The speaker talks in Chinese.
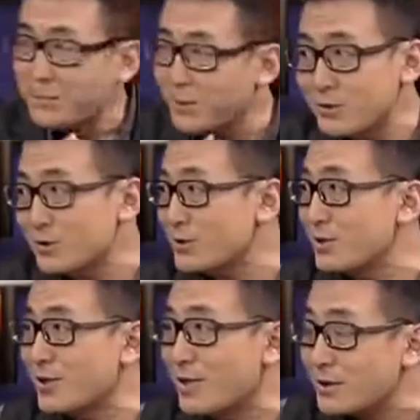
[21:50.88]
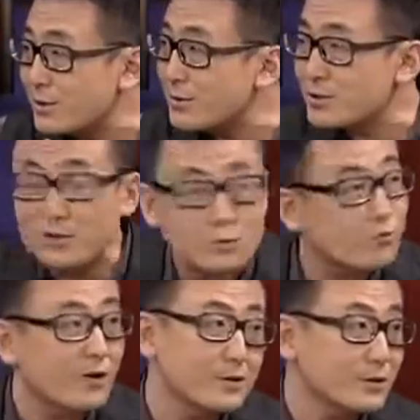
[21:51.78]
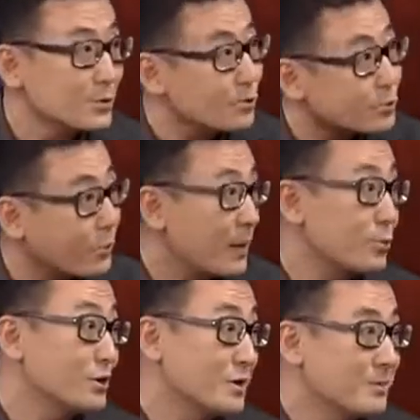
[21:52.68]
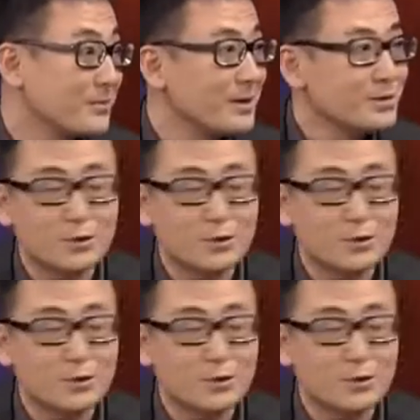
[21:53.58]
那个日子呢，它的庆祝方式就是去买东西，没错，